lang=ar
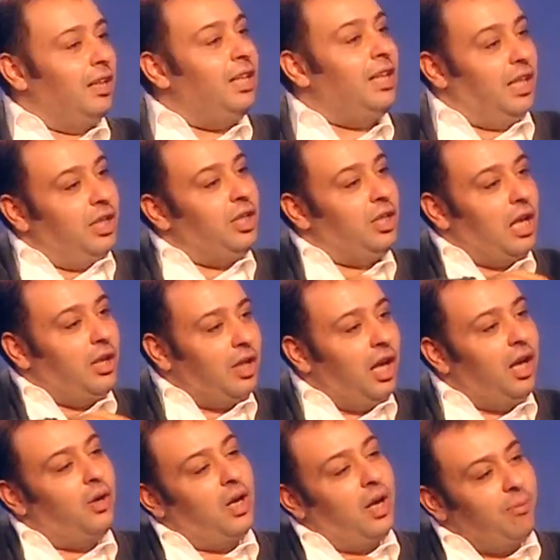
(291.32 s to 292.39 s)
آه، ايه يعني
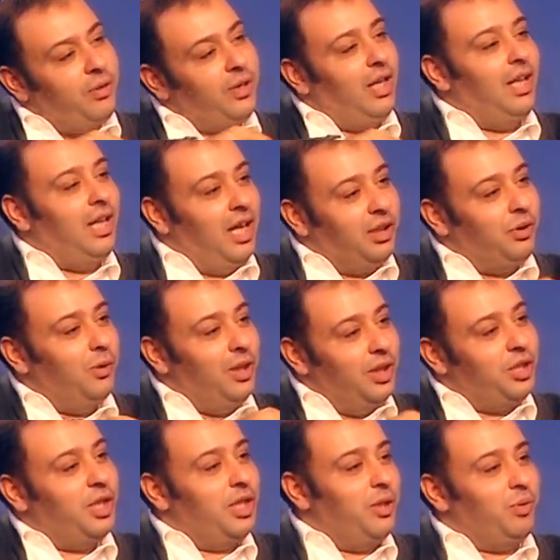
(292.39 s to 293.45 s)
امر عليها تقول
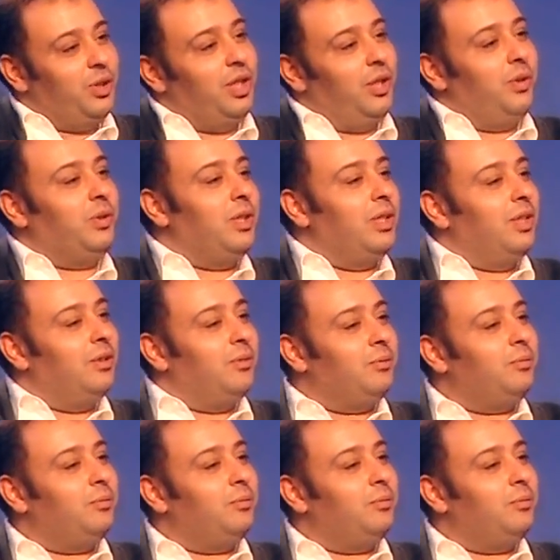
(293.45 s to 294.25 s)
لي كذي وكذي وكذي طب